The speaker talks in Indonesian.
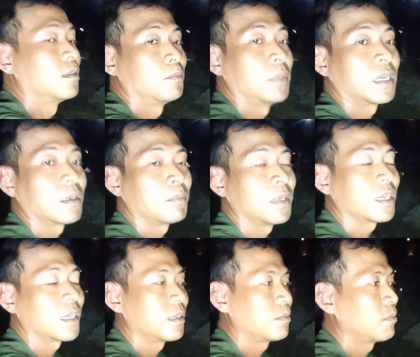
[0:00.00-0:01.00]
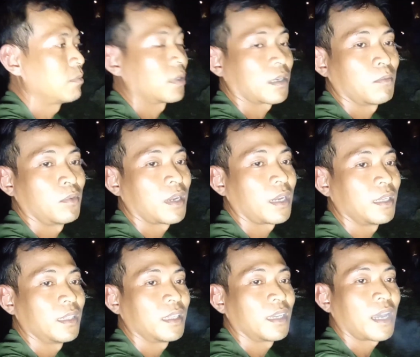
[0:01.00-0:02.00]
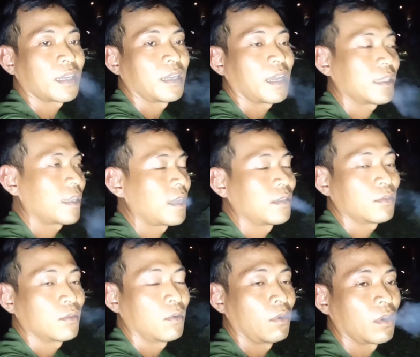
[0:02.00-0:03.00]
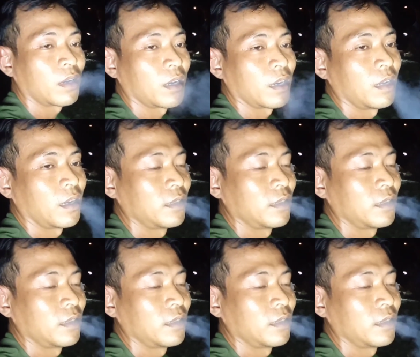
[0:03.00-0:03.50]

pir pir pir jelek ya pir rakyat hancur hancur